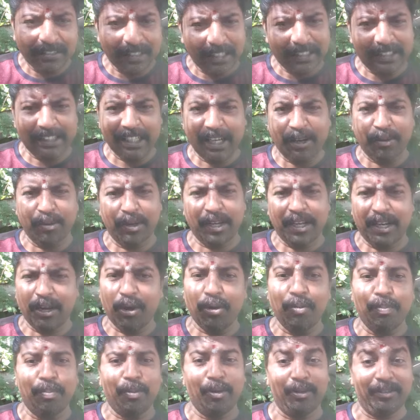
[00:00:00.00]
சத்யாவோட
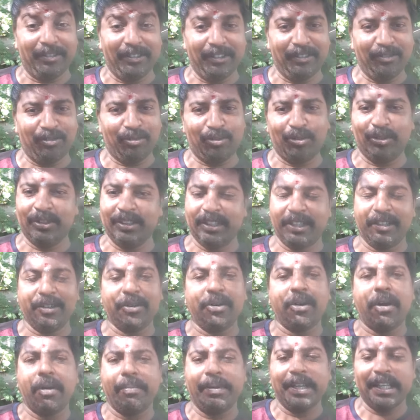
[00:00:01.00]
லவ் போர்ஷன்ஸ் கொஞ்சம்
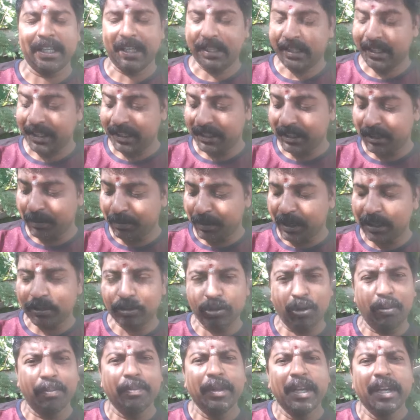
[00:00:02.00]
இருக்கும் அப்படிங்கிற அப்படிங்கிறது
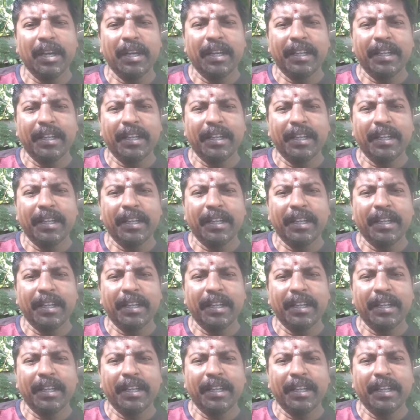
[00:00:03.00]
எதிர்பார்த்தோம்